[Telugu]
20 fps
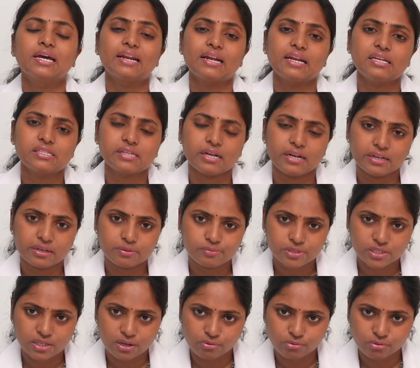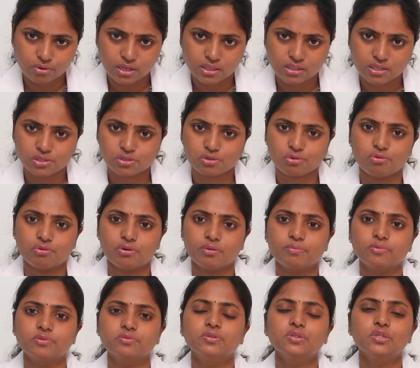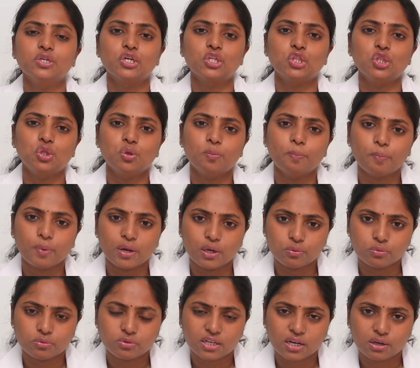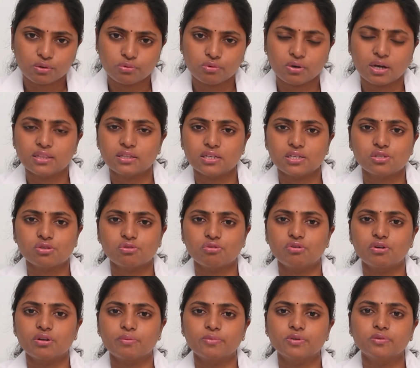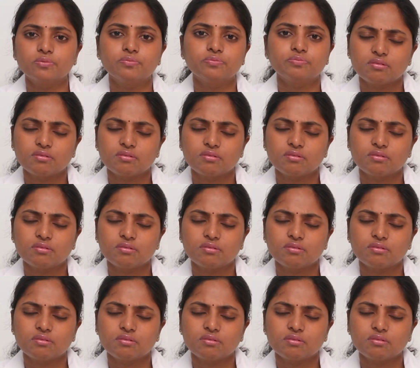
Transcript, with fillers: రైస్ ఐటమ్స్ తక్కువగా తీసుకోవడము దుంపలు తక్కువగా తీసుకోవడము